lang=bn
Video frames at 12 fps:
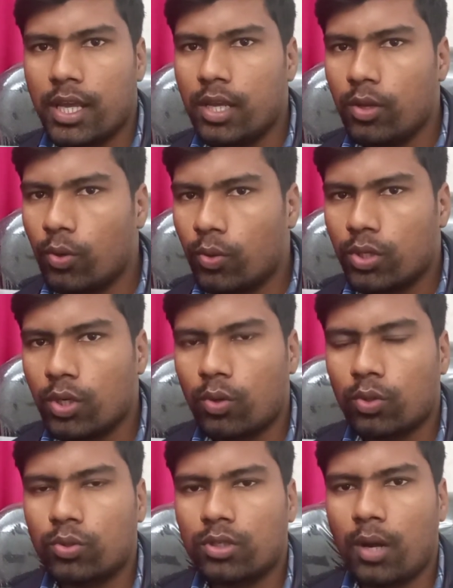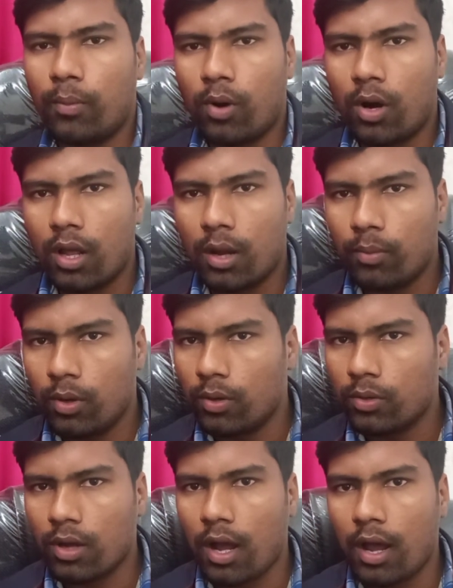এই রোগটি কতটা ভয়াবহ
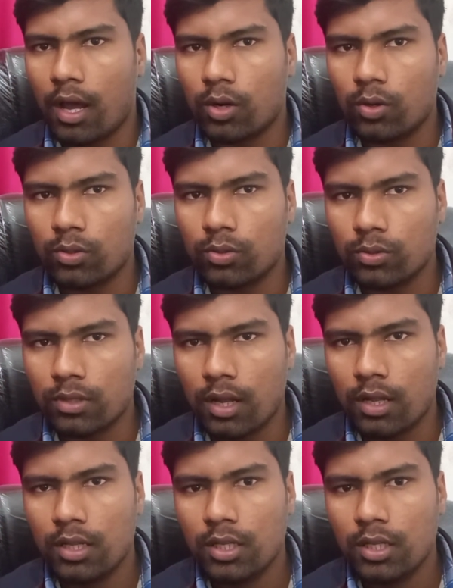আর কতটা